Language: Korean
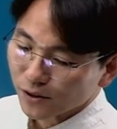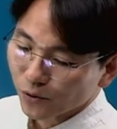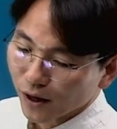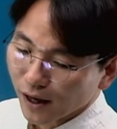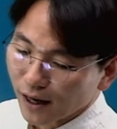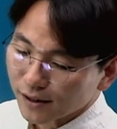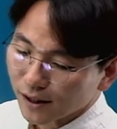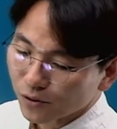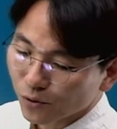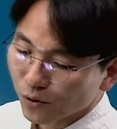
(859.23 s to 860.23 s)
이렇게
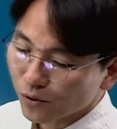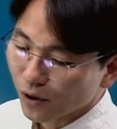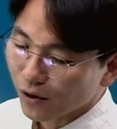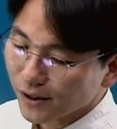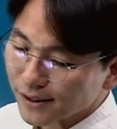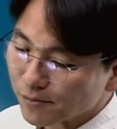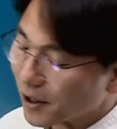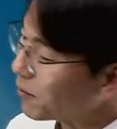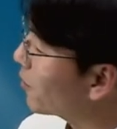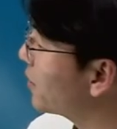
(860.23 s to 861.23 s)
가능하도록 되어
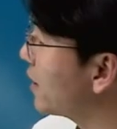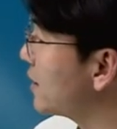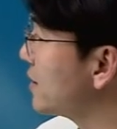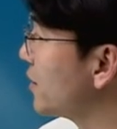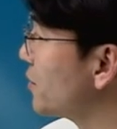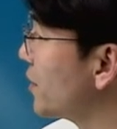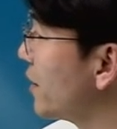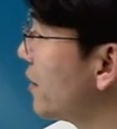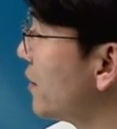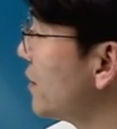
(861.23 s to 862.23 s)
있습니다. 법인 같은
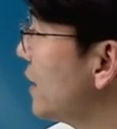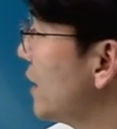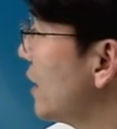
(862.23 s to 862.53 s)
경우에요.